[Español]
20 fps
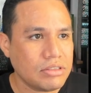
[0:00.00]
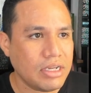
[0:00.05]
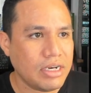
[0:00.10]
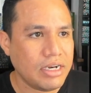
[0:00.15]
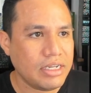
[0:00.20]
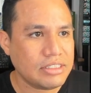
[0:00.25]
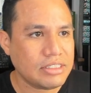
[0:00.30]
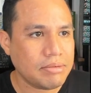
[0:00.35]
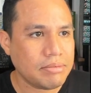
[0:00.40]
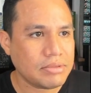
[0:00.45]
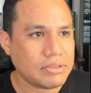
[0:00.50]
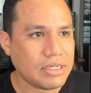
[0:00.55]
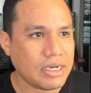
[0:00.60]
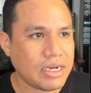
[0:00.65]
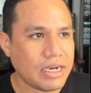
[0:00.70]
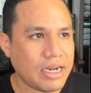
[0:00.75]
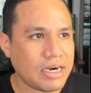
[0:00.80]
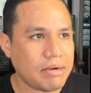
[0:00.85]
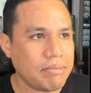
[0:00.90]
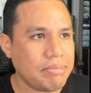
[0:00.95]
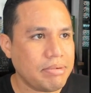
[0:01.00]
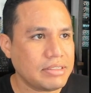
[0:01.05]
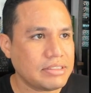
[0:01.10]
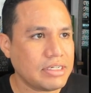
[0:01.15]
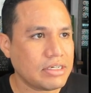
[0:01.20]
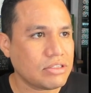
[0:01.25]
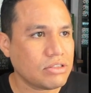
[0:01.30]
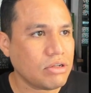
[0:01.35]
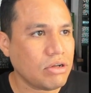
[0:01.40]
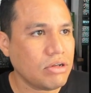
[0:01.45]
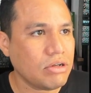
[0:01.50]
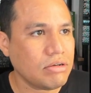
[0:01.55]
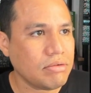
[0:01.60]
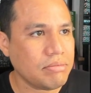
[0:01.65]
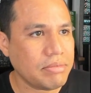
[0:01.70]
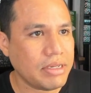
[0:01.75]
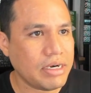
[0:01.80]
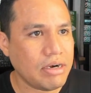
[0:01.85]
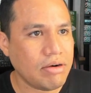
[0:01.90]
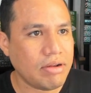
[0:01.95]
le decimos acá reemplazar todo,
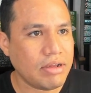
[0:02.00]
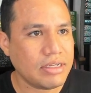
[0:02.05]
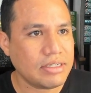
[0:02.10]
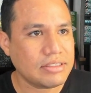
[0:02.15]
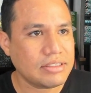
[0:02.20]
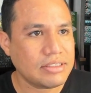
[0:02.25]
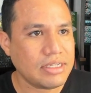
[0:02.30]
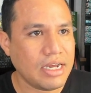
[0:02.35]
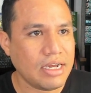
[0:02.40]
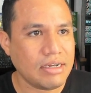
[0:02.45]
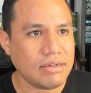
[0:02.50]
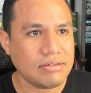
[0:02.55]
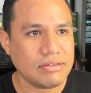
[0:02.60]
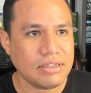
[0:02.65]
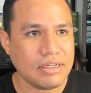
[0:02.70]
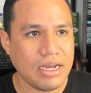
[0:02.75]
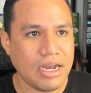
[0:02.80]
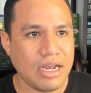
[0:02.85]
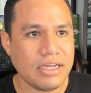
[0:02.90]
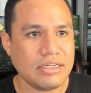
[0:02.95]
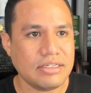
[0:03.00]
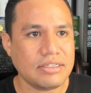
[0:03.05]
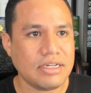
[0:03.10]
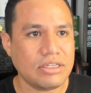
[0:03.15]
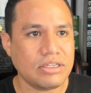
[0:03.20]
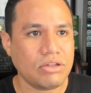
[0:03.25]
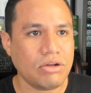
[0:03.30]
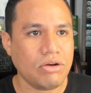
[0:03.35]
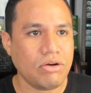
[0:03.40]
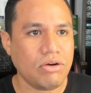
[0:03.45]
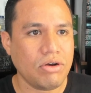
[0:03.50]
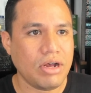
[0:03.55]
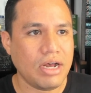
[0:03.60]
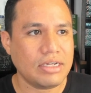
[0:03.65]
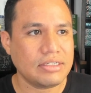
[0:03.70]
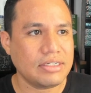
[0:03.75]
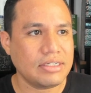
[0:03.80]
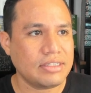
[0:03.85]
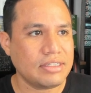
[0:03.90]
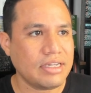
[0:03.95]
mírenlo, ahí está, ahí está todo,
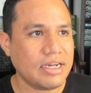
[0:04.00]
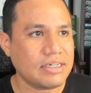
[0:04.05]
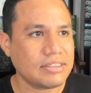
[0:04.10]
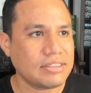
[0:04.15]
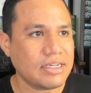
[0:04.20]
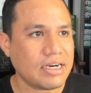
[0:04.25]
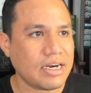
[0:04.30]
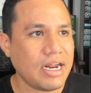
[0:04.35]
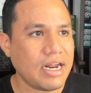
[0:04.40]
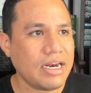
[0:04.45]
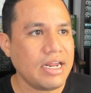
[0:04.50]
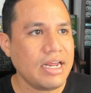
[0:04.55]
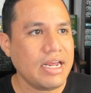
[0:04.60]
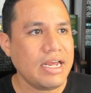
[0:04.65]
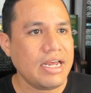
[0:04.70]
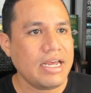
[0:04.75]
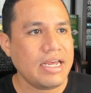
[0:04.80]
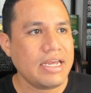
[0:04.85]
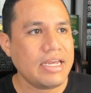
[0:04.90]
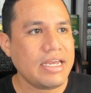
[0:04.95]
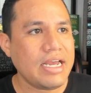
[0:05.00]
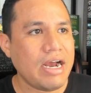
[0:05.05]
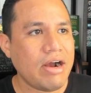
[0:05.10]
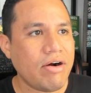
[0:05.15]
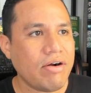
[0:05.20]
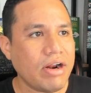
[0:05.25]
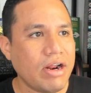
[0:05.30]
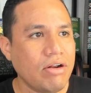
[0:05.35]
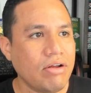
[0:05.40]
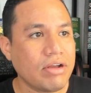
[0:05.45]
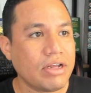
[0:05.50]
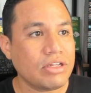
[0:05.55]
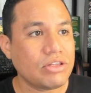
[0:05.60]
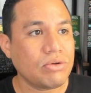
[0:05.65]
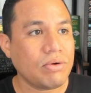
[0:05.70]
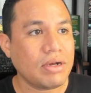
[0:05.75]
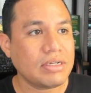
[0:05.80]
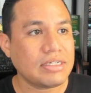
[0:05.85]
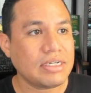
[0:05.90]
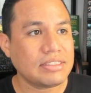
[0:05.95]
aceptar, cerrar. Y ahora lo que
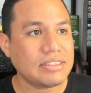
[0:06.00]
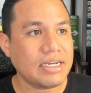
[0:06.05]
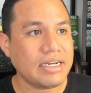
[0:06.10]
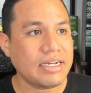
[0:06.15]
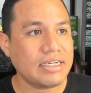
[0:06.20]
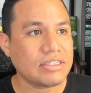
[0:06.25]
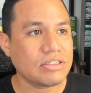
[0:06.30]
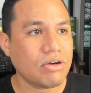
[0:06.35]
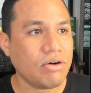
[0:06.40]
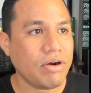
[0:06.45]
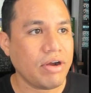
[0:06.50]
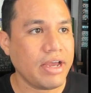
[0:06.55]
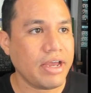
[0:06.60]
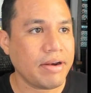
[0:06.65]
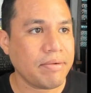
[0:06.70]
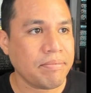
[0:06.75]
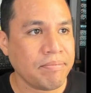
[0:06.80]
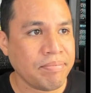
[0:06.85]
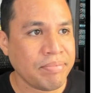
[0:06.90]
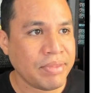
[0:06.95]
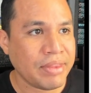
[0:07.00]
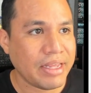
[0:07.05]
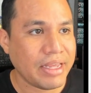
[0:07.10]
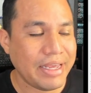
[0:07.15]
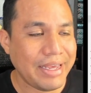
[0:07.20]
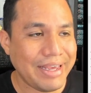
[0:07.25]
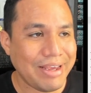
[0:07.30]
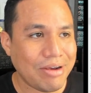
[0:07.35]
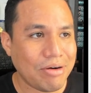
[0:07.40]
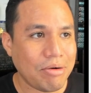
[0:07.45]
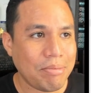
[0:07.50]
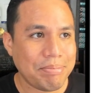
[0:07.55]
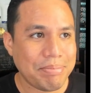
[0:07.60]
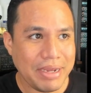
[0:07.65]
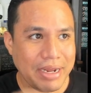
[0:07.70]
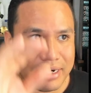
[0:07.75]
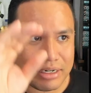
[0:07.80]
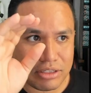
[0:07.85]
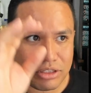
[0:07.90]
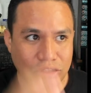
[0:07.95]
tú vas a hacer es coger y
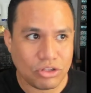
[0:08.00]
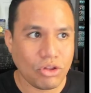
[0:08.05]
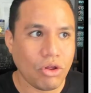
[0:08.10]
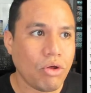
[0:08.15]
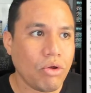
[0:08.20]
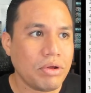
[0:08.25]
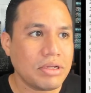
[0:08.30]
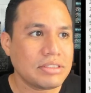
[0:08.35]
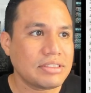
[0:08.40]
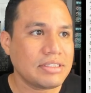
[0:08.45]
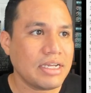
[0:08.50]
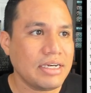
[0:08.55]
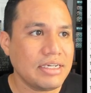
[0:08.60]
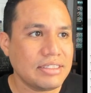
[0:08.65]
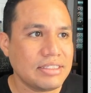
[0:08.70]
copiar todo este